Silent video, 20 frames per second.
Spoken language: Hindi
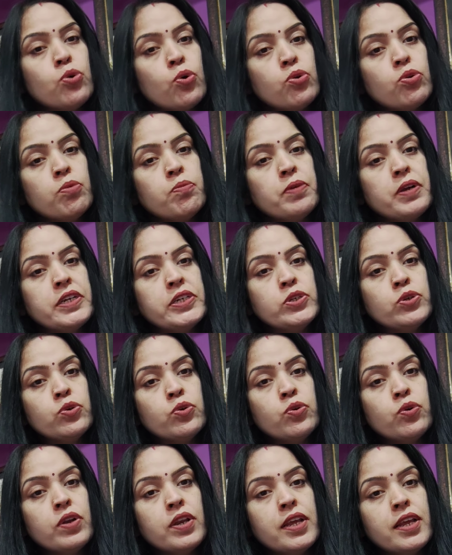दोनों बेटियों
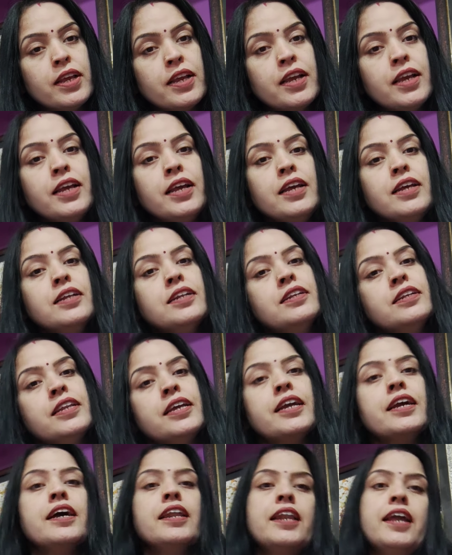को लेके
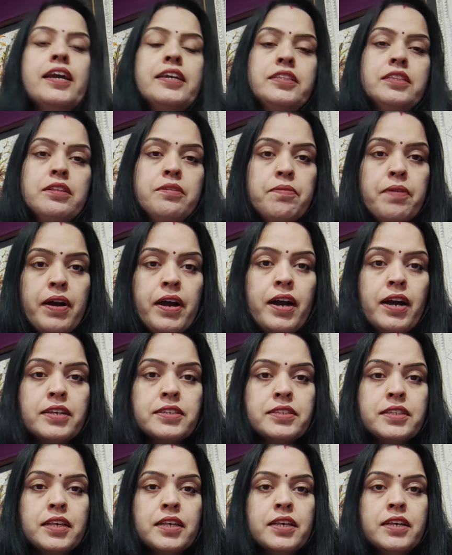निकल आई थी वहां
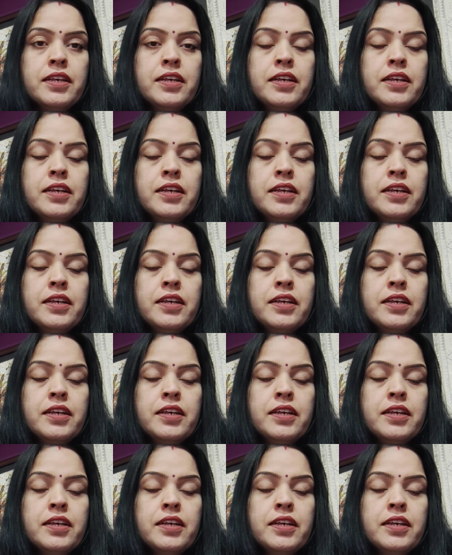से